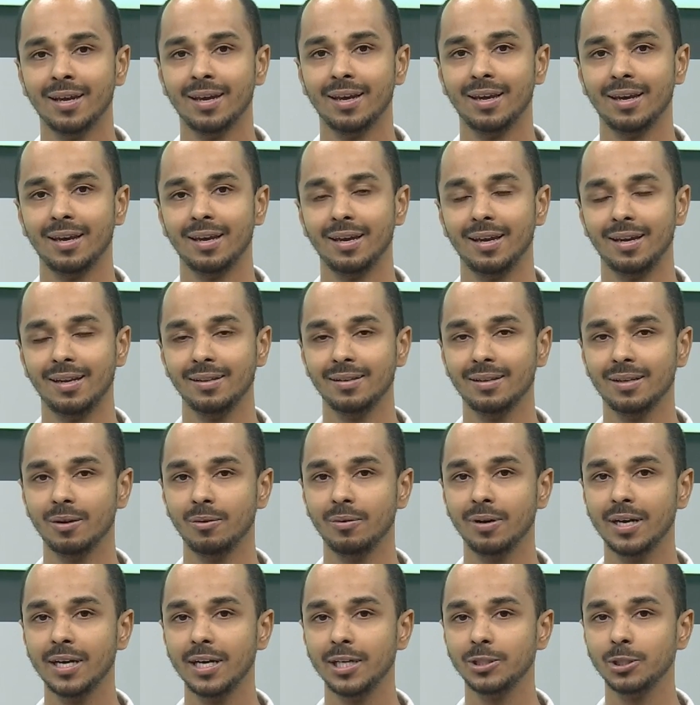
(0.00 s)
É,
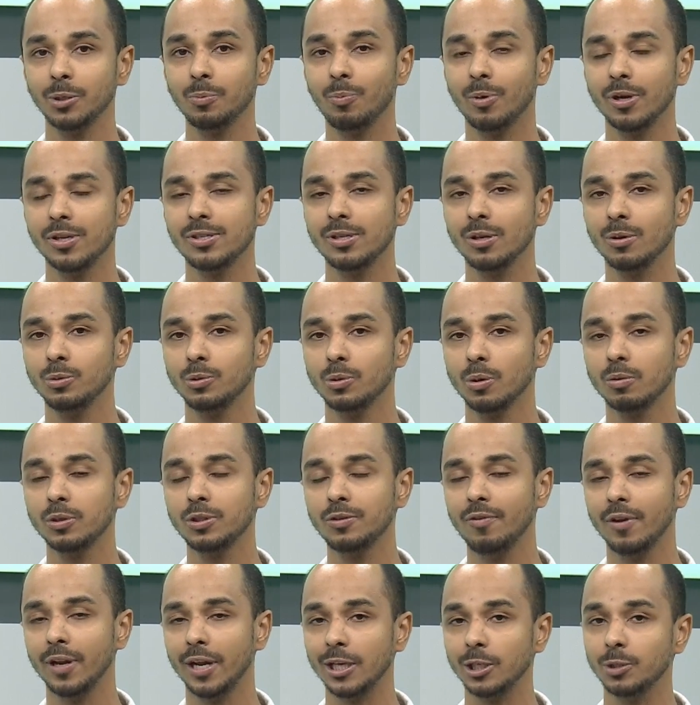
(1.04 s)
então, acredito que pode ser um jogo
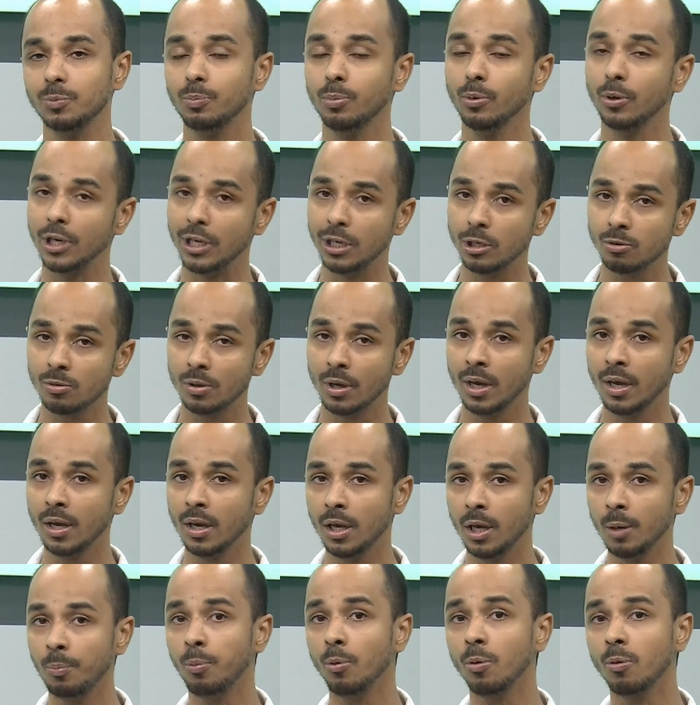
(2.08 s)
diferente. Por isso
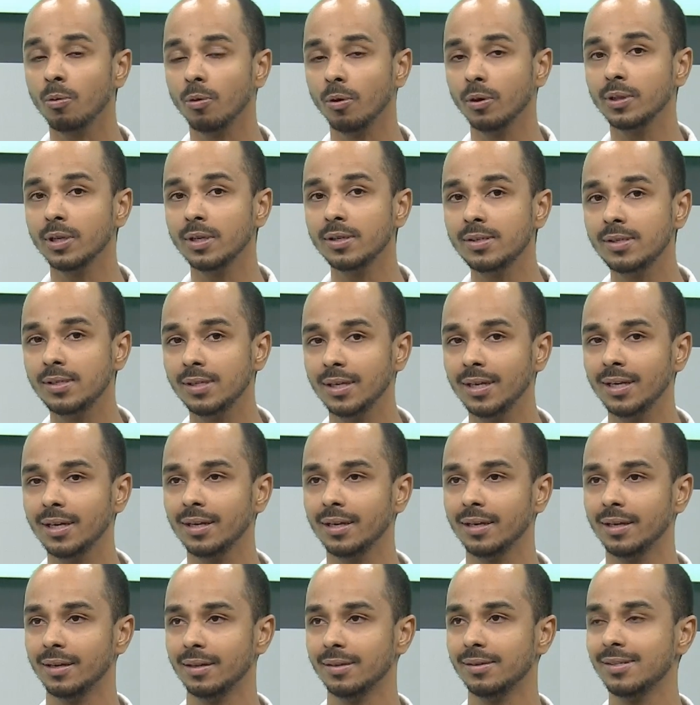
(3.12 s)
e por conta de
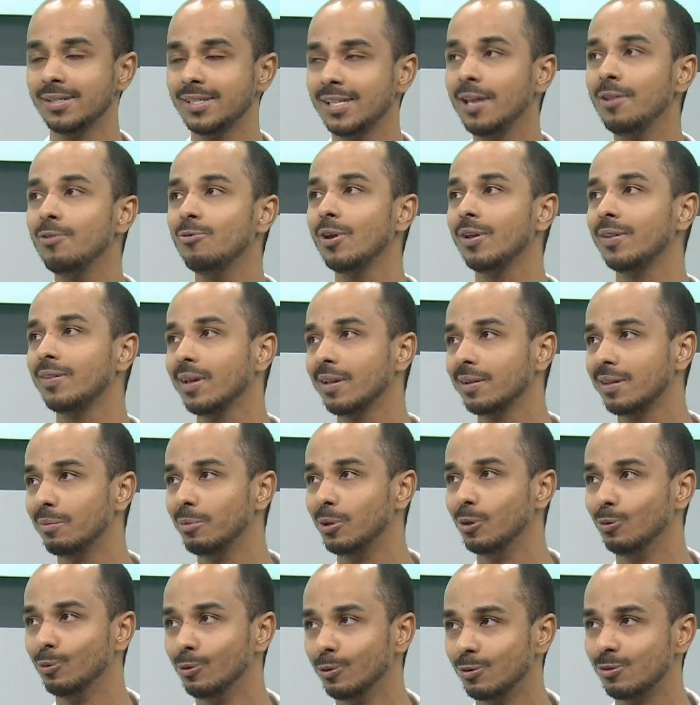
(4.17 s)
ser 180
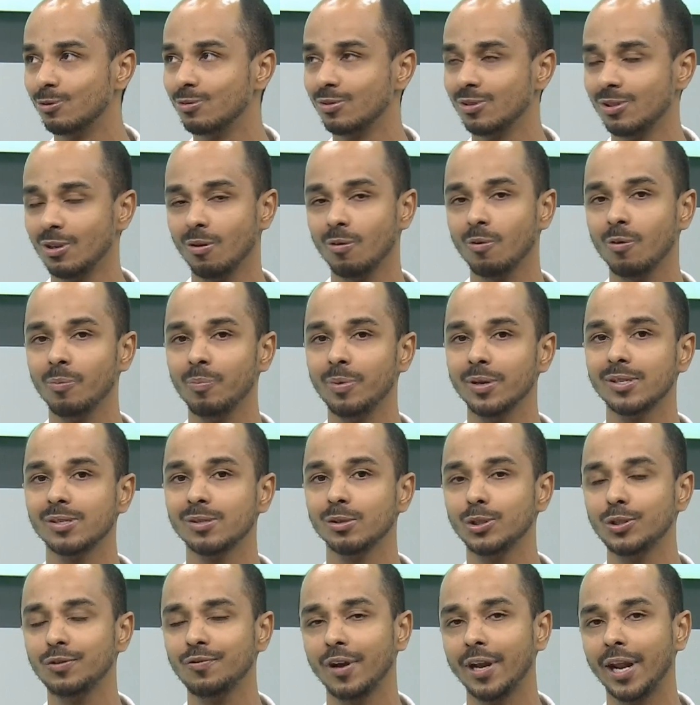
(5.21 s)
minutos, ser uma
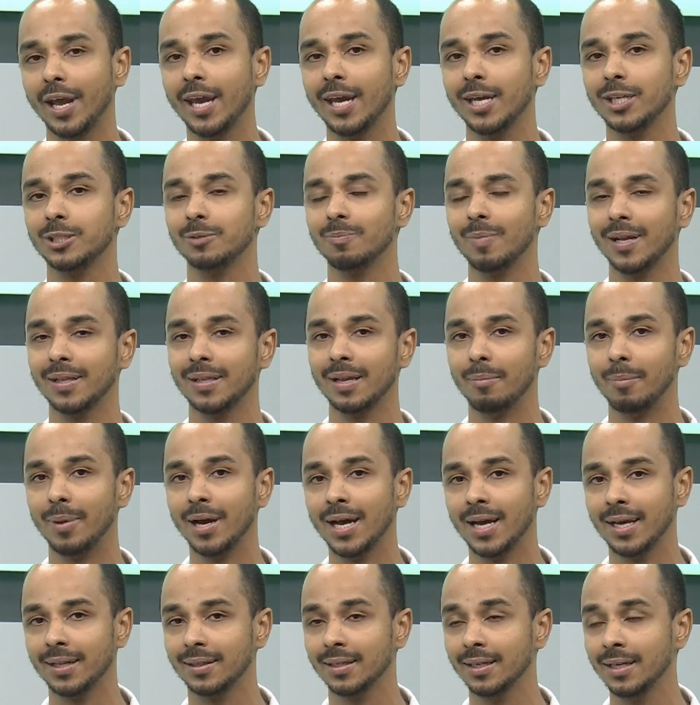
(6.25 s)
competição diferente,
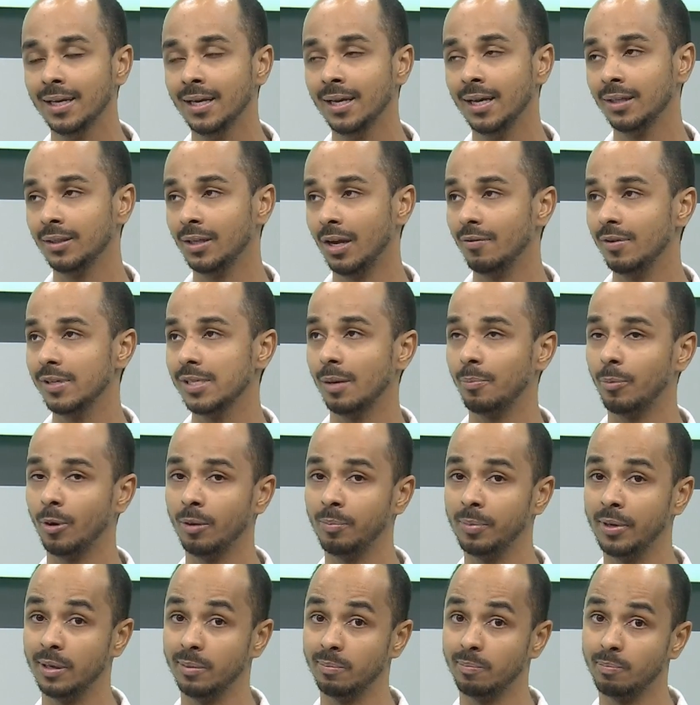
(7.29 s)
mata-mata, talvez a
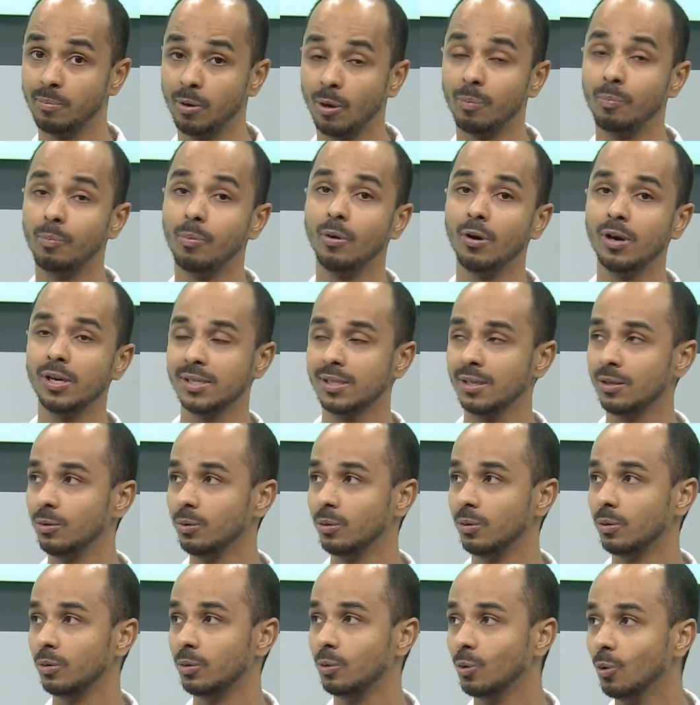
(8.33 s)
própria proposta
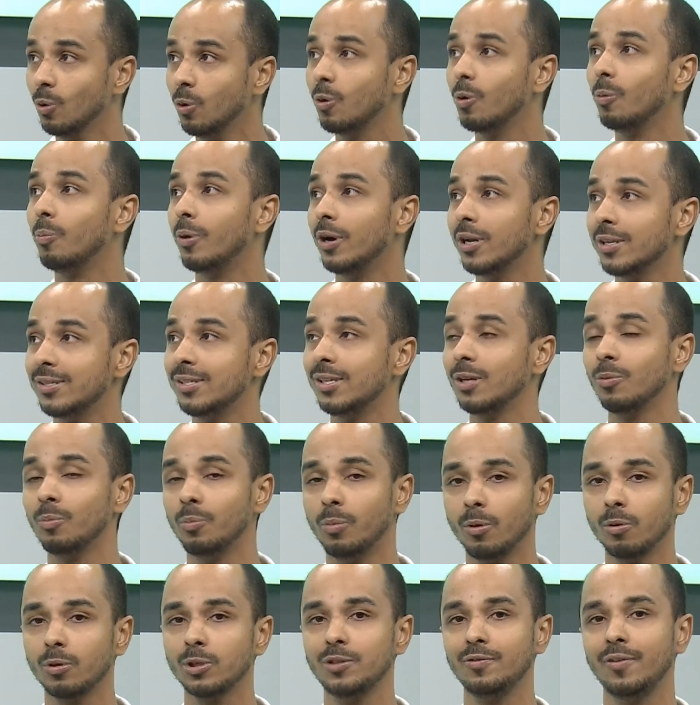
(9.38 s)
do turco pode ser um
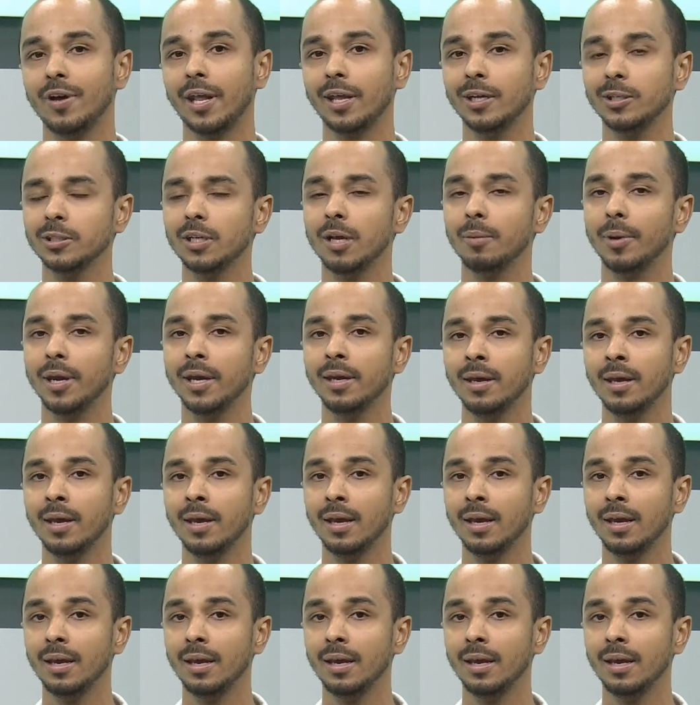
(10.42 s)
pouco diferente também.